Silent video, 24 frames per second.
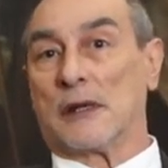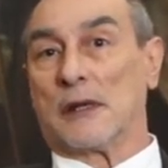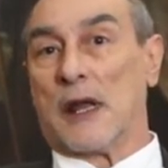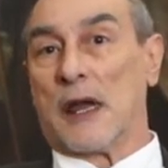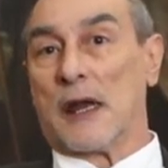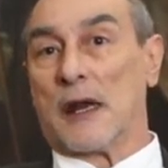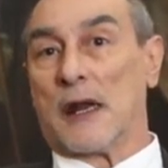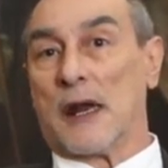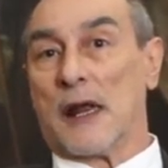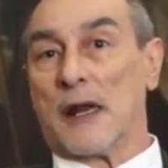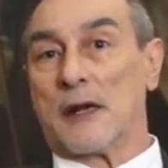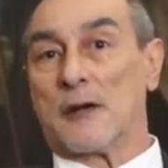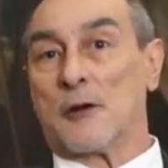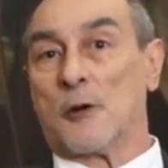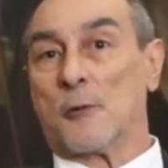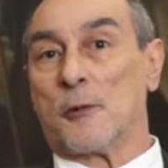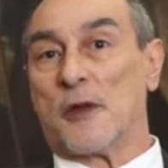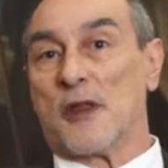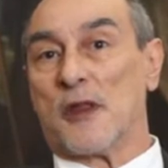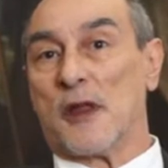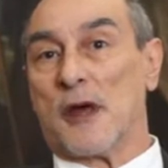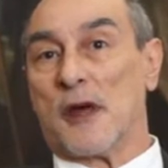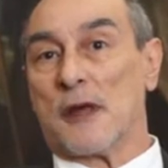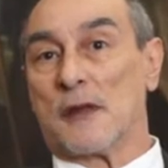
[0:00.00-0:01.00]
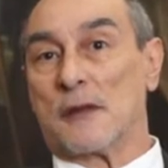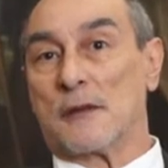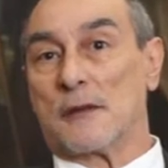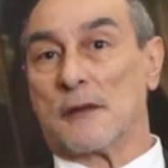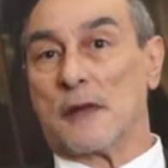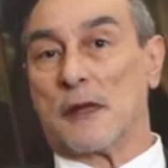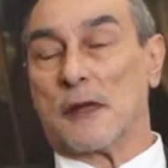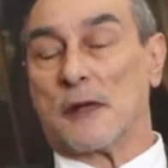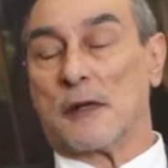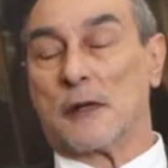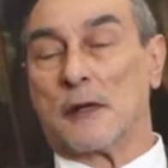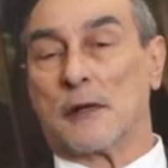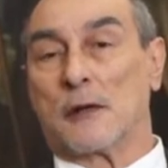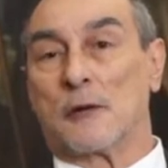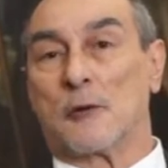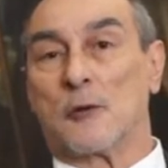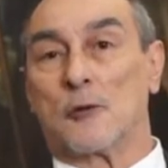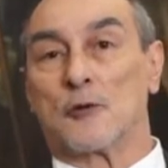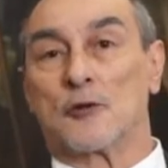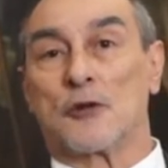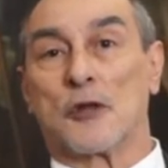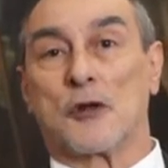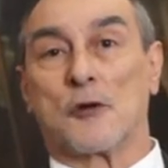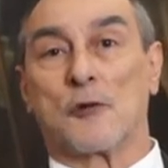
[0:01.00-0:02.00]
la gran novedad del
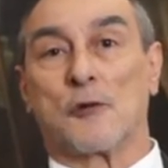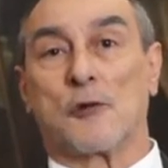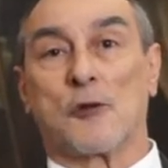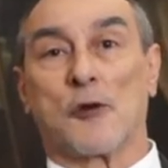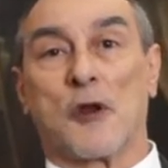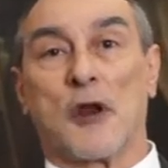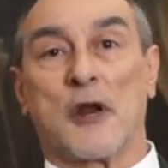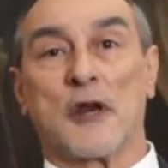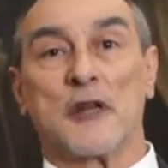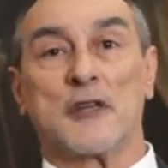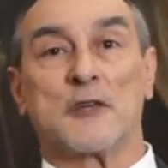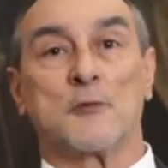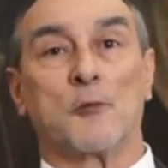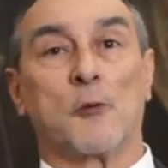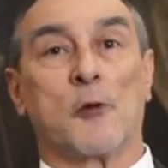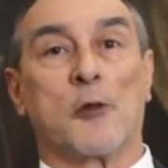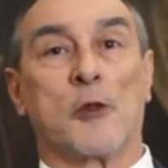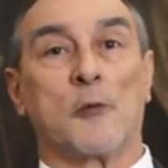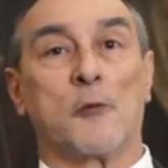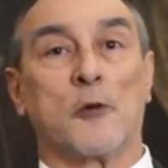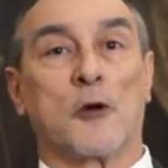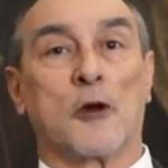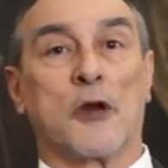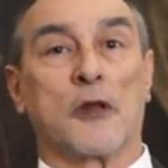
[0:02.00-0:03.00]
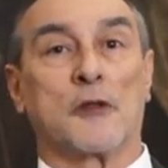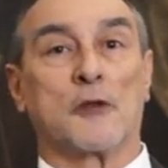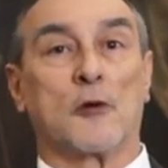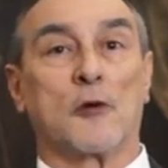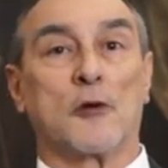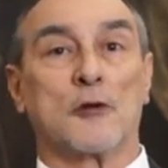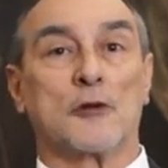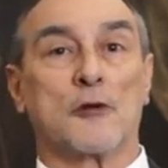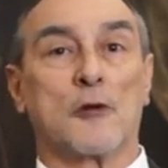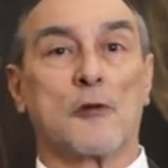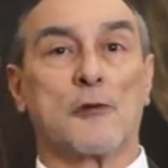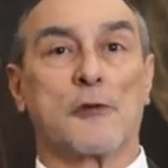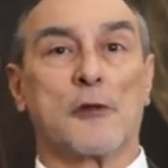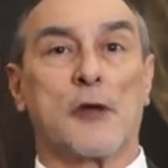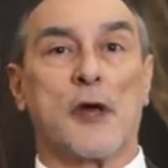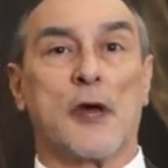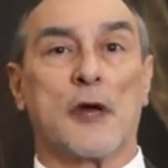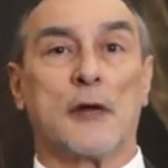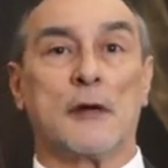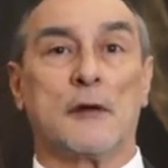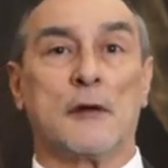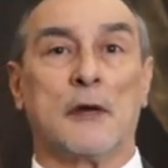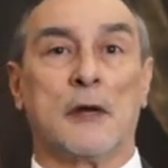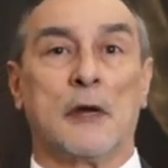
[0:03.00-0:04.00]
constitucionalismo democrático y
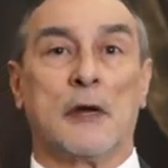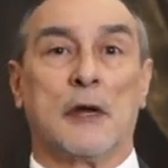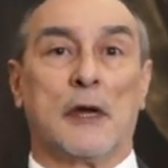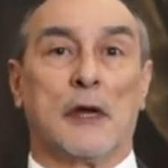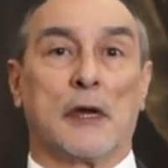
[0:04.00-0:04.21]
social,